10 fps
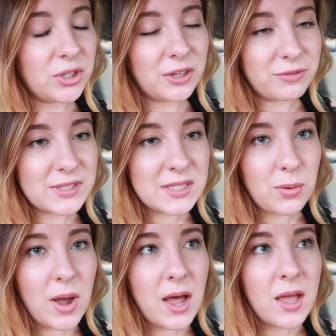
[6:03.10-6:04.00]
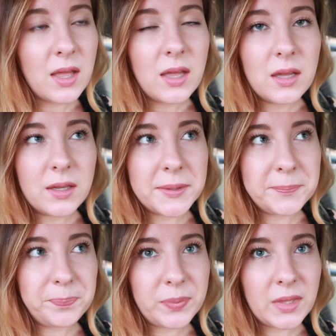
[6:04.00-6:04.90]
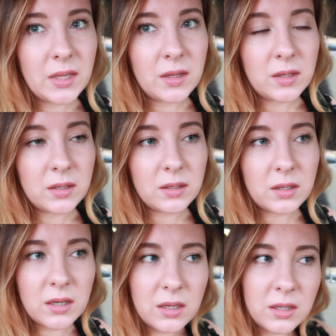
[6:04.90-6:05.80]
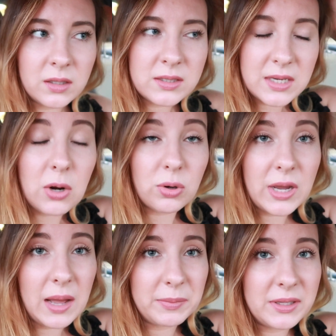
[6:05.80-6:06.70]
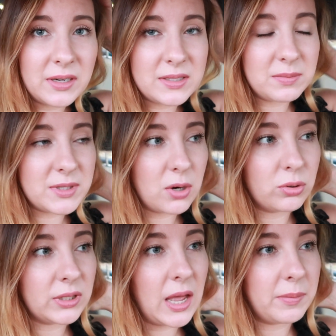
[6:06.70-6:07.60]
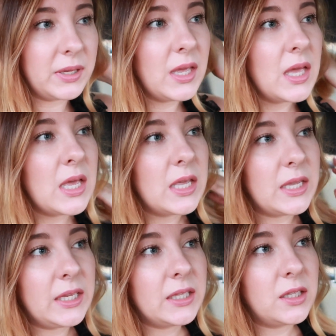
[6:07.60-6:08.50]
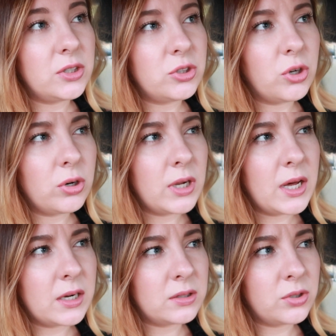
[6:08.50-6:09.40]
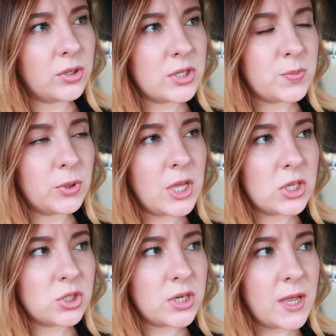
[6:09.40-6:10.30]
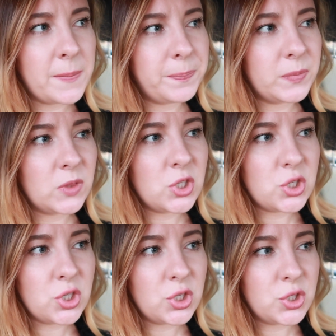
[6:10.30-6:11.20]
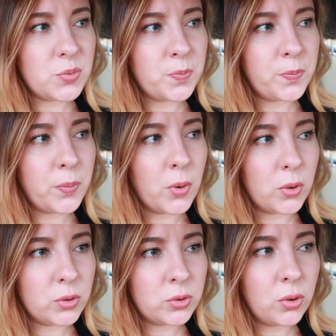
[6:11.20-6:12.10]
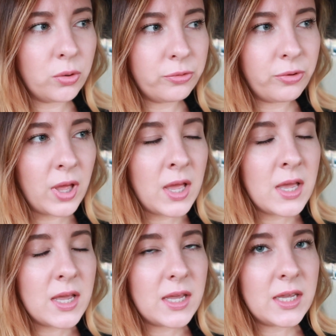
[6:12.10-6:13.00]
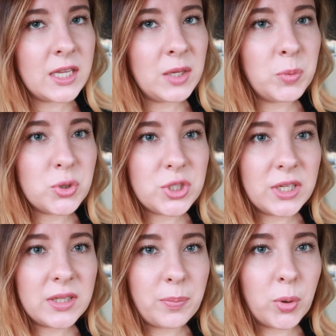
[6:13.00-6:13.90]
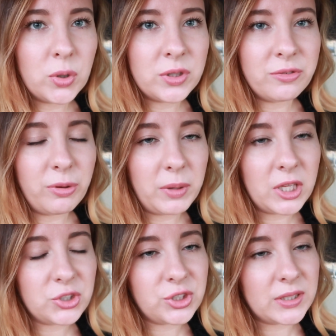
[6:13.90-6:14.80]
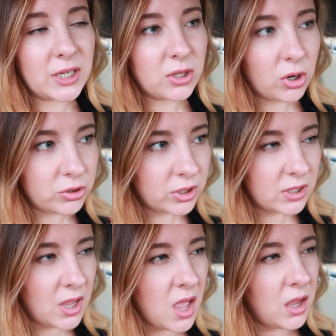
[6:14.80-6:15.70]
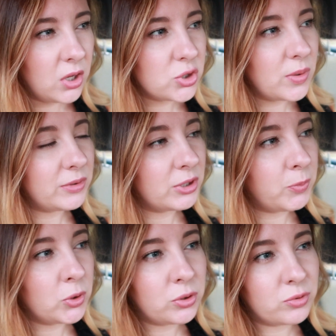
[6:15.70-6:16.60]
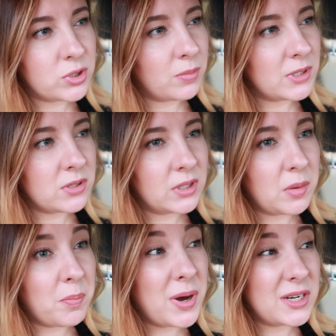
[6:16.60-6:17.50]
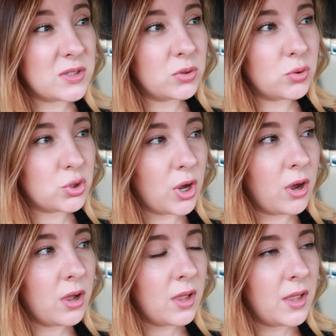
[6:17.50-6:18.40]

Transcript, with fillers: do nich wysyła um, z rachunkami, razem z rachunkami 1 dolar to jest bodajże 10 punktów e, i później te punkty wymienia się na nagrody. Ja już mam tych punktów zgromadzone tam bardzo dużo,